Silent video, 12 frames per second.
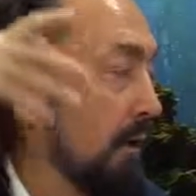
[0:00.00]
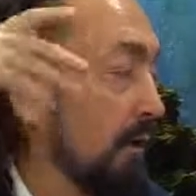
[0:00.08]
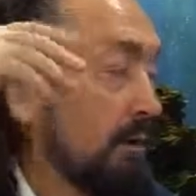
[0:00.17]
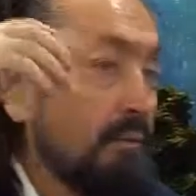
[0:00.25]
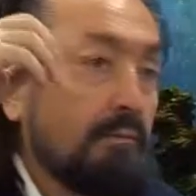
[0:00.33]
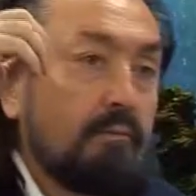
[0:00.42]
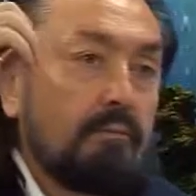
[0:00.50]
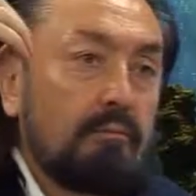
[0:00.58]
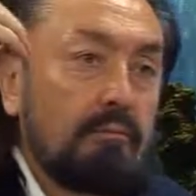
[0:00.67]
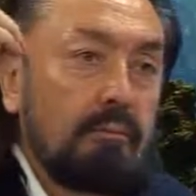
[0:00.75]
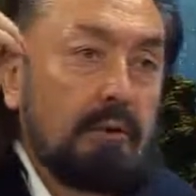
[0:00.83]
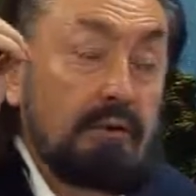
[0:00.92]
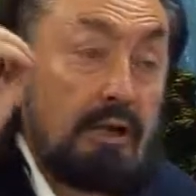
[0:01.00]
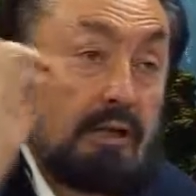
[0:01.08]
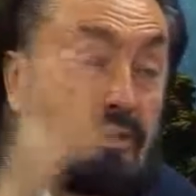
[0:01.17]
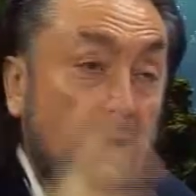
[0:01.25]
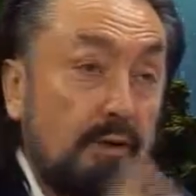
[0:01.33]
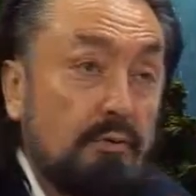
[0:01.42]
Efendim, e,
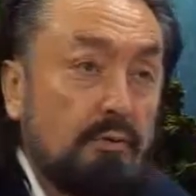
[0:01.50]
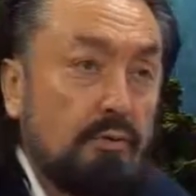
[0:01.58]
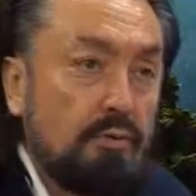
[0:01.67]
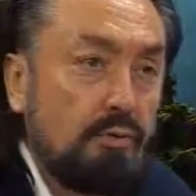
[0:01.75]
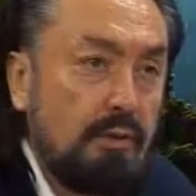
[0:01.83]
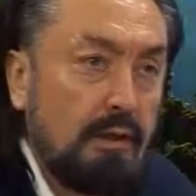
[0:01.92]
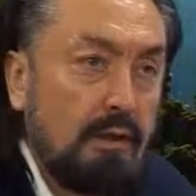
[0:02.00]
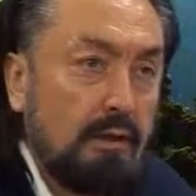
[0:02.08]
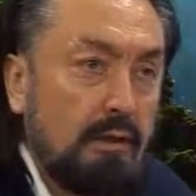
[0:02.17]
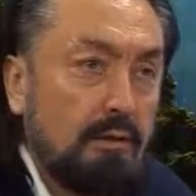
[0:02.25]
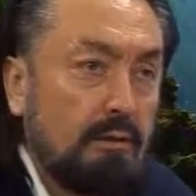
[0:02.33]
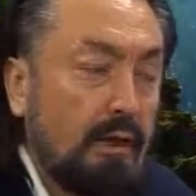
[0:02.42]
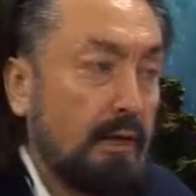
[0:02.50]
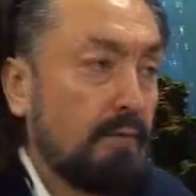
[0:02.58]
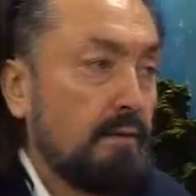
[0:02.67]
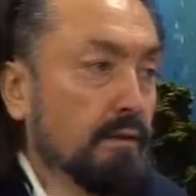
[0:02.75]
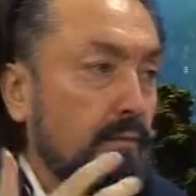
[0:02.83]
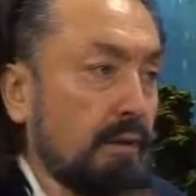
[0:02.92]
deccali düşüncelerin,
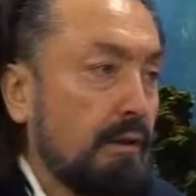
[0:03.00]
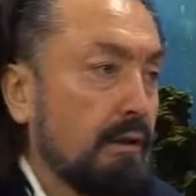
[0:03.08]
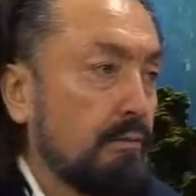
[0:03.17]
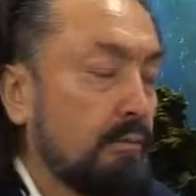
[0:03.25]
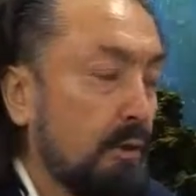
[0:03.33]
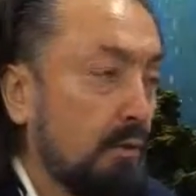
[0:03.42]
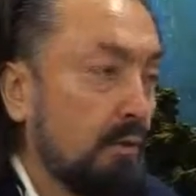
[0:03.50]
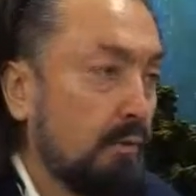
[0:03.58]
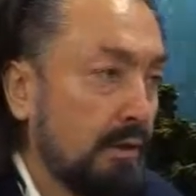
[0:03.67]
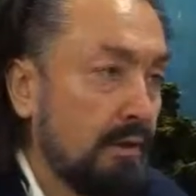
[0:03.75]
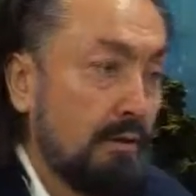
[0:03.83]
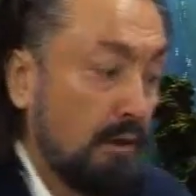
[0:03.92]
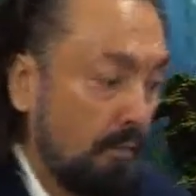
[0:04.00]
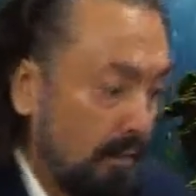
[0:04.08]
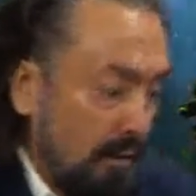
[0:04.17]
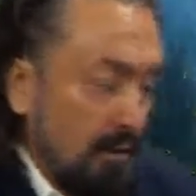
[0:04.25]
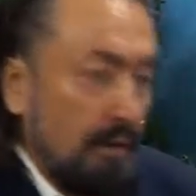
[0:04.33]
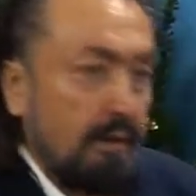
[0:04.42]
Darwinizm, materyalizmin ne olduğunu bileceğiz. Tabii
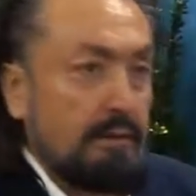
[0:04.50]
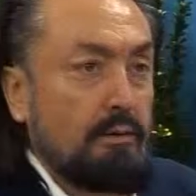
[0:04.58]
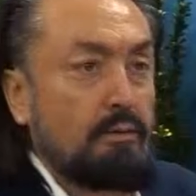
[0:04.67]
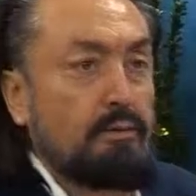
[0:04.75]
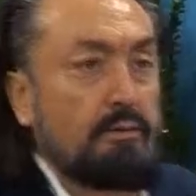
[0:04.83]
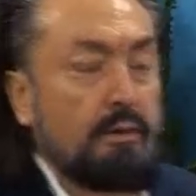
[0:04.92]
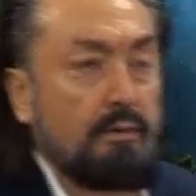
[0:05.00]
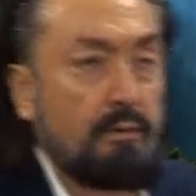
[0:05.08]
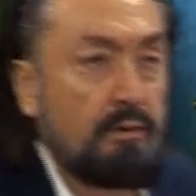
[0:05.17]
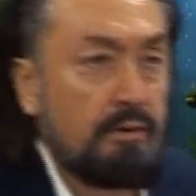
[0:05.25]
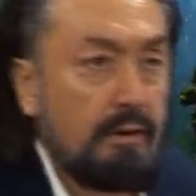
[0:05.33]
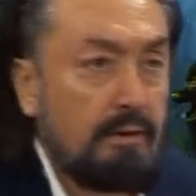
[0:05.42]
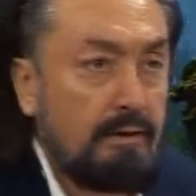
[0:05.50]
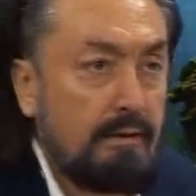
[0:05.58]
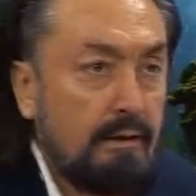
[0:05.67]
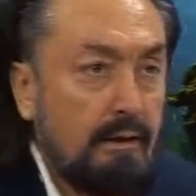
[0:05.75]
ki internette biz onları göreceğiz.